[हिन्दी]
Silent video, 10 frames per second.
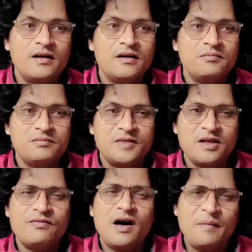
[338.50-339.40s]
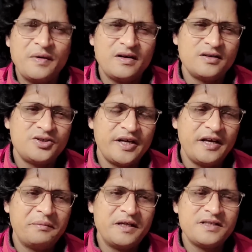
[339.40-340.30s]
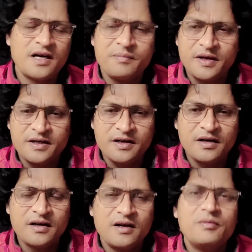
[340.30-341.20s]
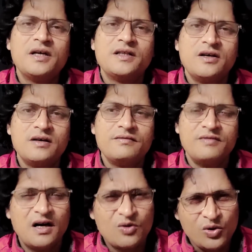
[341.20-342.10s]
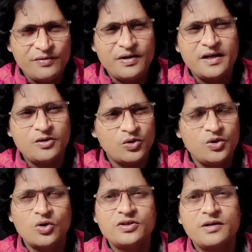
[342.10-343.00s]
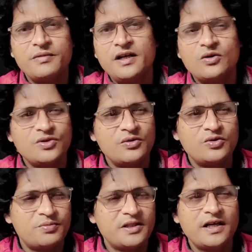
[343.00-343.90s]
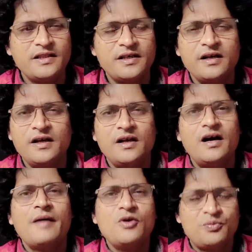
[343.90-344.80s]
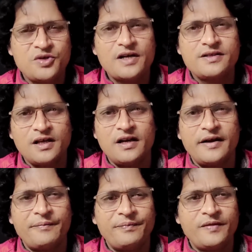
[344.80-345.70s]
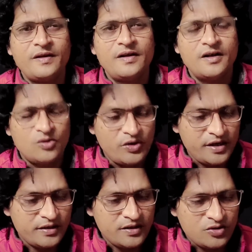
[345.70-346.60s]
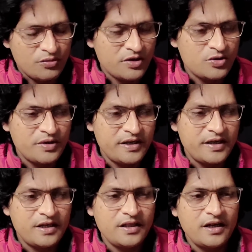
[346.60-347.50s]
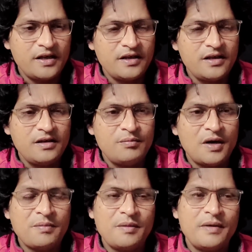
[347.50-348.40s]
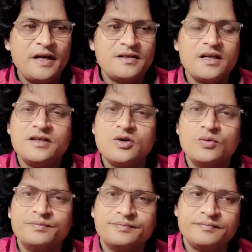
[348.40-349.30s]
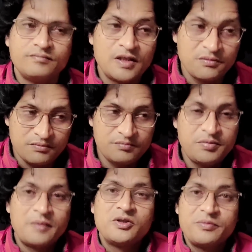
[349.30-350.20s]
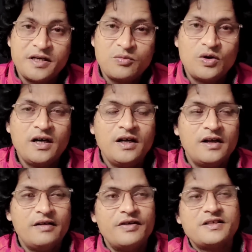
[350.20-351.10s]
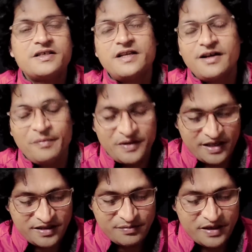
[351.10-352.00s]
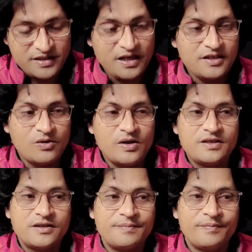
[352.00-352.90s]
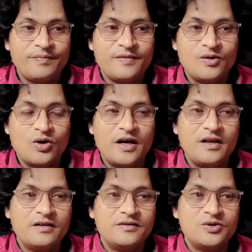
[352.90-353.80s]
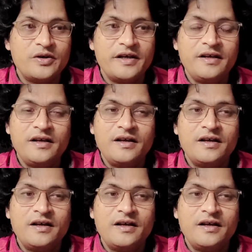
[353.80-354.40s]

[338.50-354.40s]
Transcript: आ, मतलब वहाँ पर शहर में जहाँ पर इनका कमरा था वहाँ कोई वैद कोई डॉक्टर मिला उसने कुछ बता दिया अभी उपचार चल रहा है तो एक दिन सुबह सुबह ये कहता है कि पापा मैं चला जाऊँ मतलब पापा तो मैंने बोला वैसे इसने कहा पिताजी मैं चला जाऊँ आज दुकान जो है